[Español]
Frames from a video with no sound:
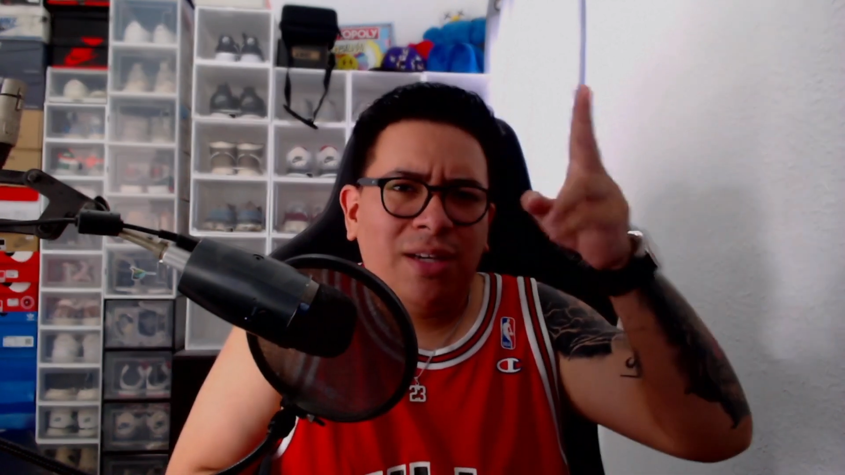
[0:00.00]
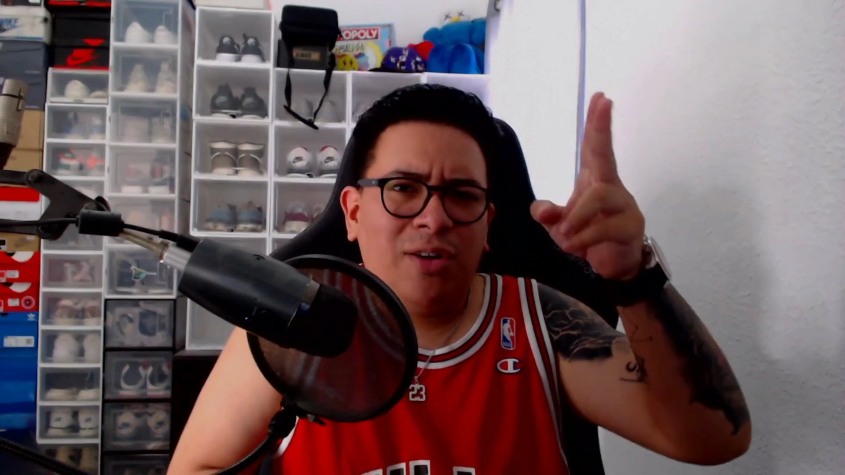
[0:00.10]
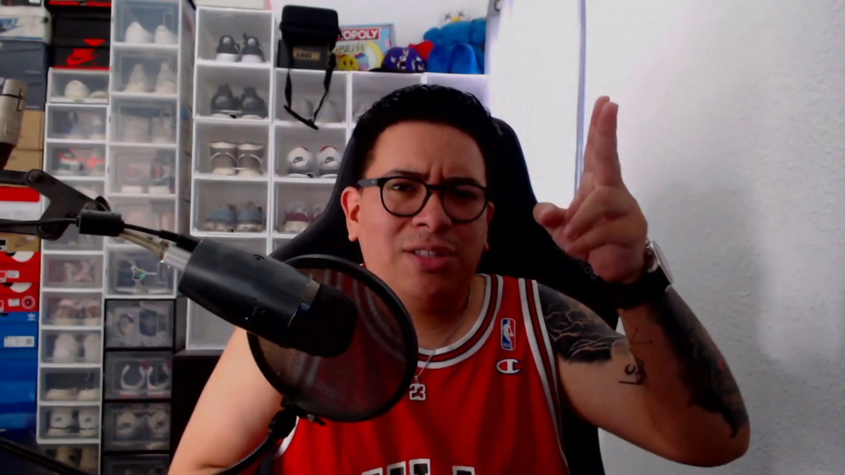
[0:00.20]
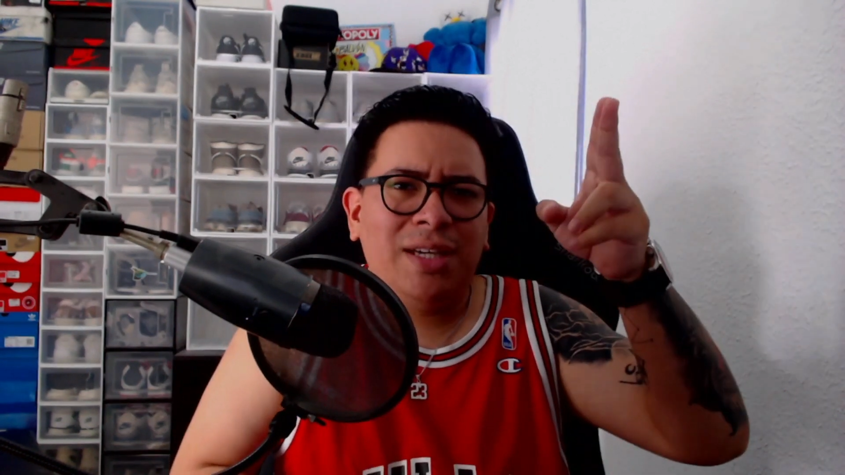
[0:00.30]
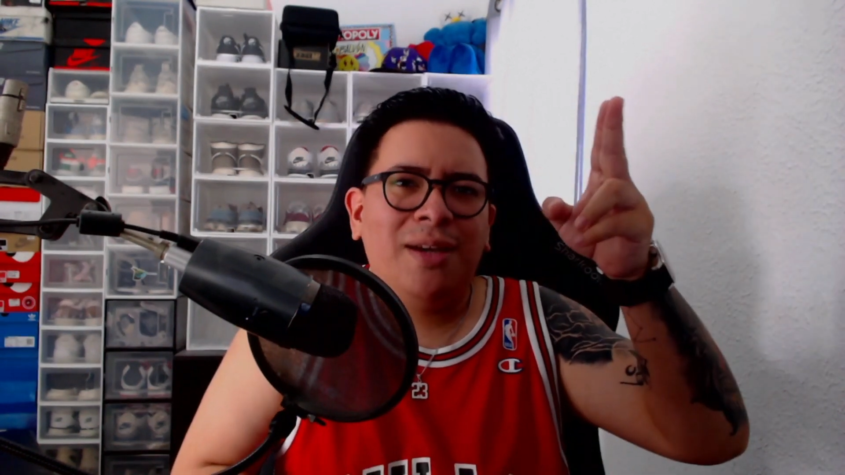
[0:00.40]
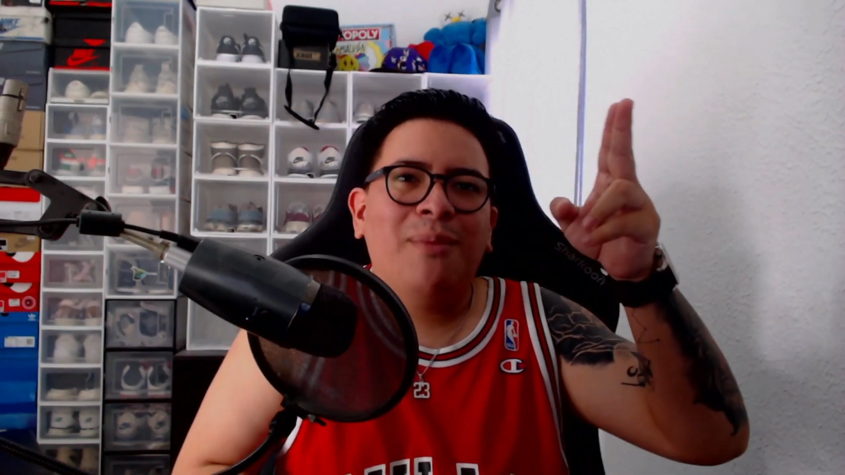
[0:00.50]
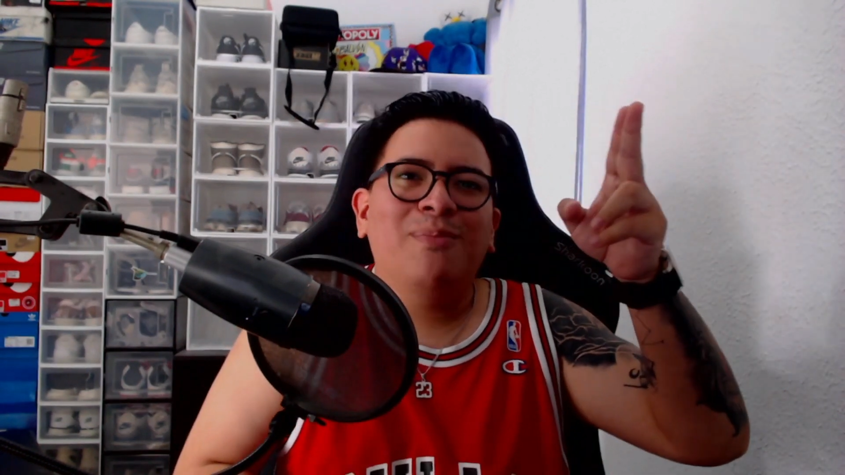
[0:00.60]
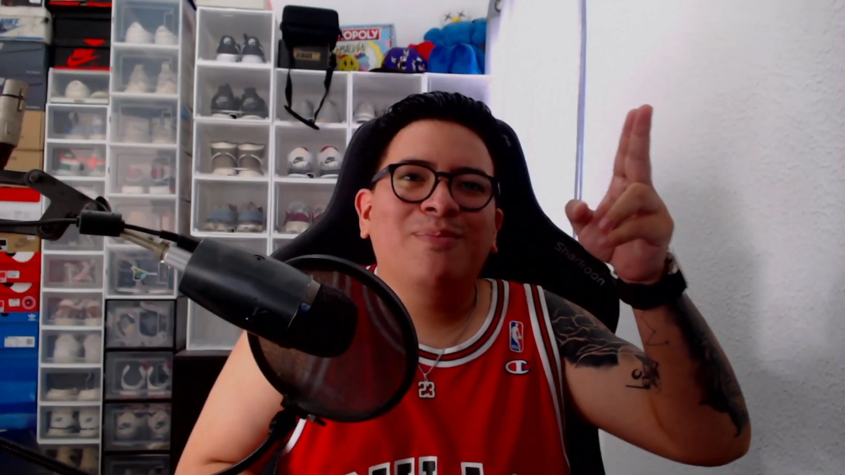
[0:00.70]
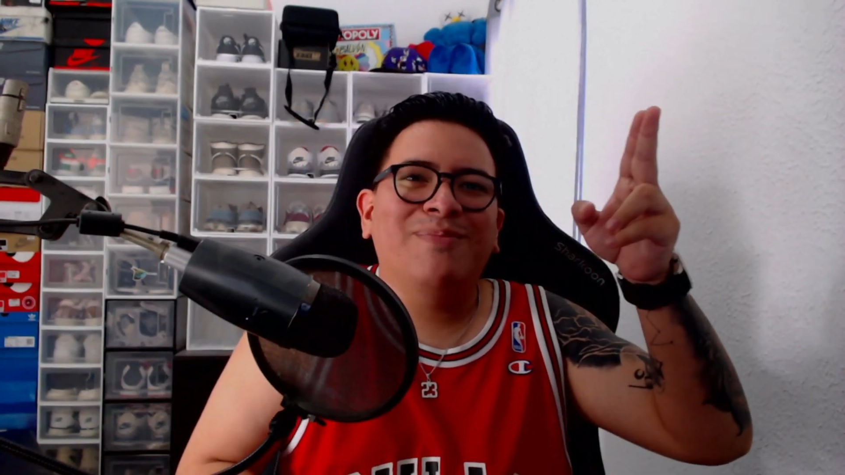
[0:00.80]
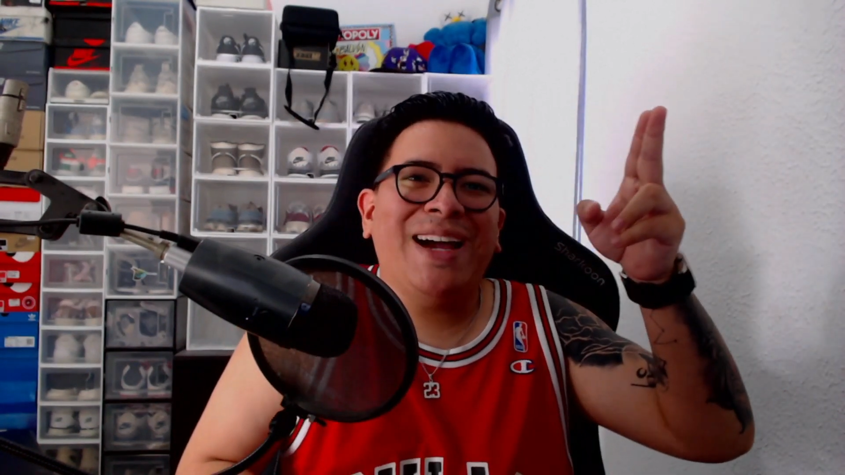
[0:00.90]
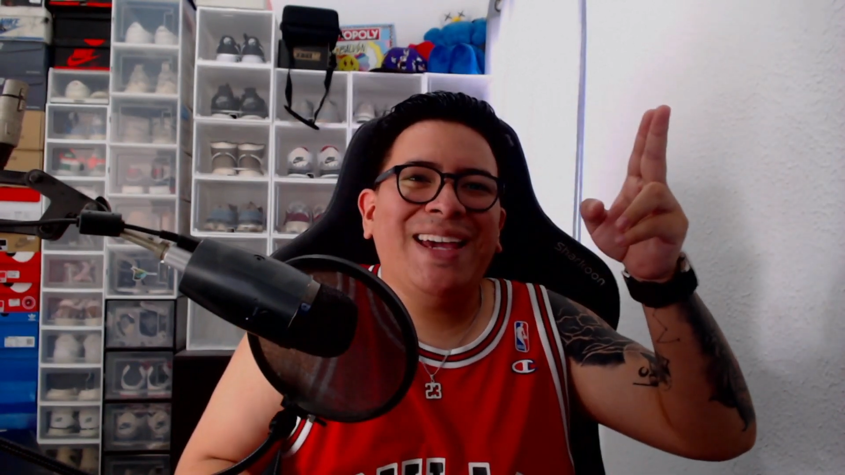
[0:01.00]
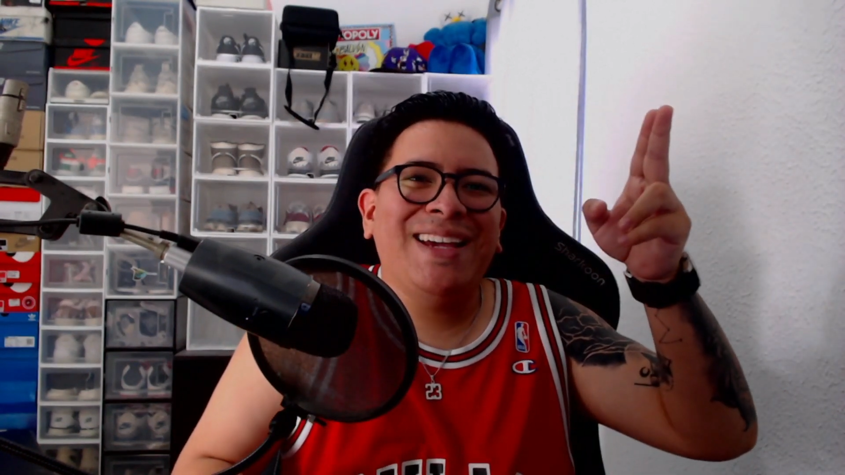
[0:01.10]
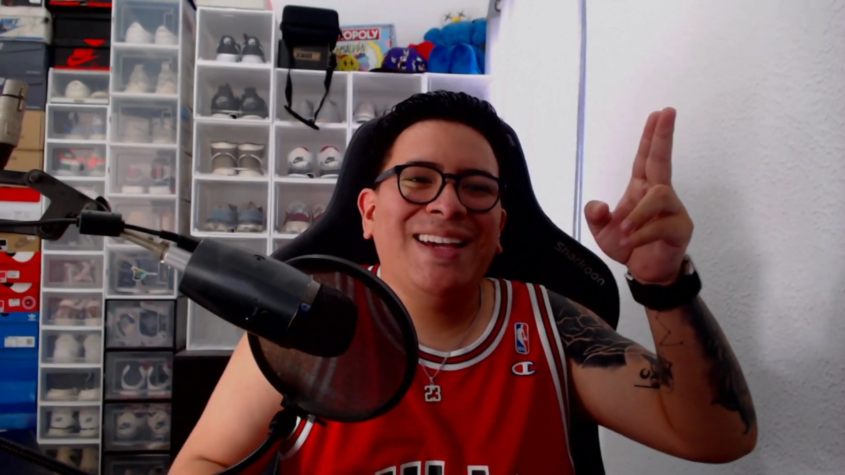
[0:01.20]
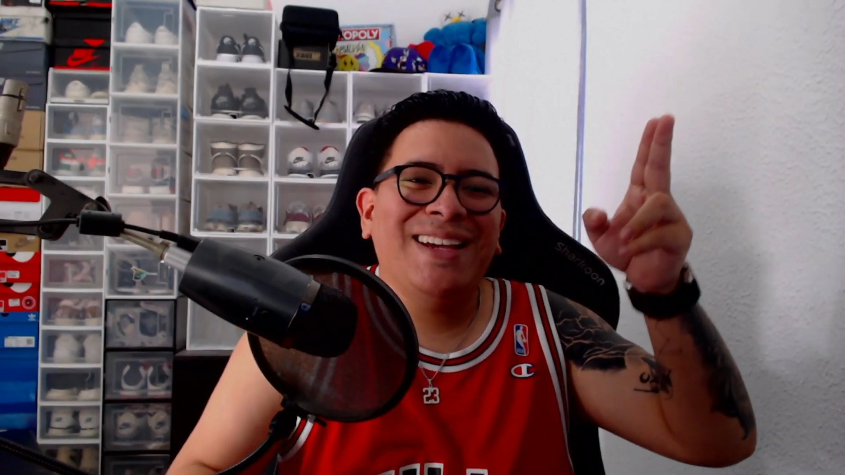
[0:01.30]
Pues sí, bye.